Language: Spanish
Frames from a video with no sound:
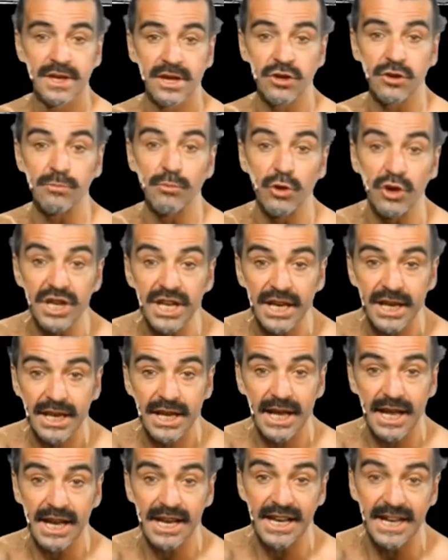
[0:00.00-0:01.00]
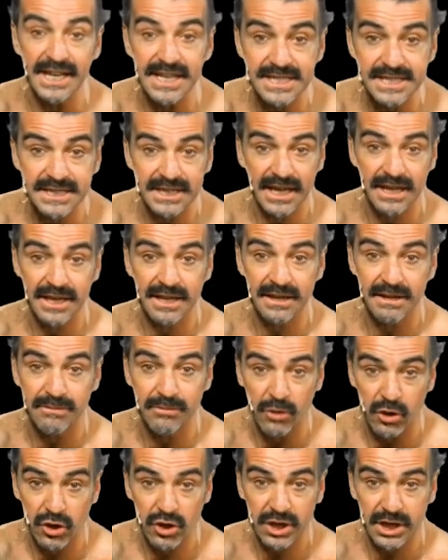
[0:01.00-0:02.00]
Como ir a la iglesia del
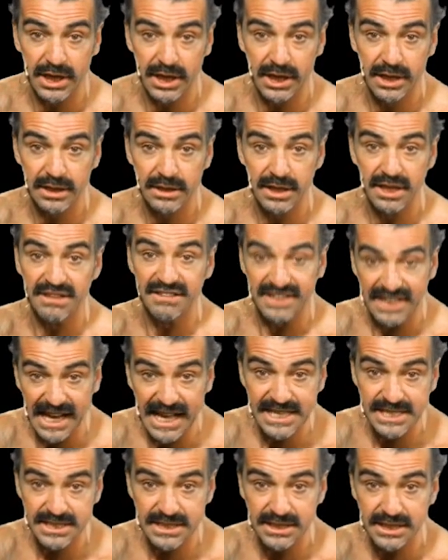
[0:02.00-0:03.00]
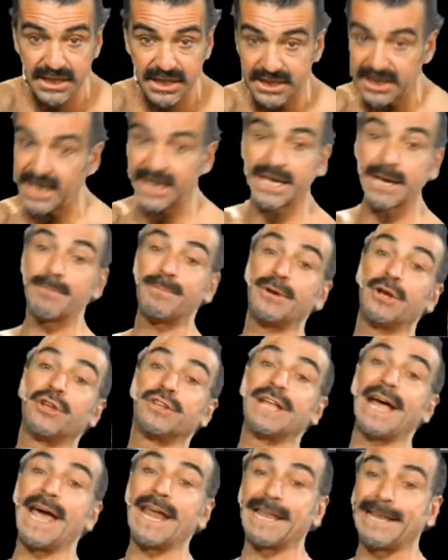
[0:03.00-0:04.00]
bosque. Entrás y tenés que
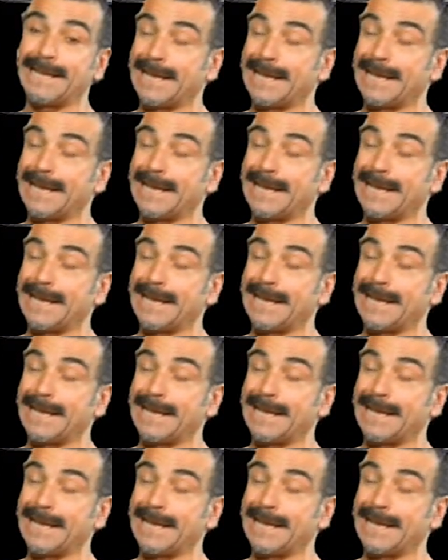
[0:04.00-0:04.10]
pelotarte, la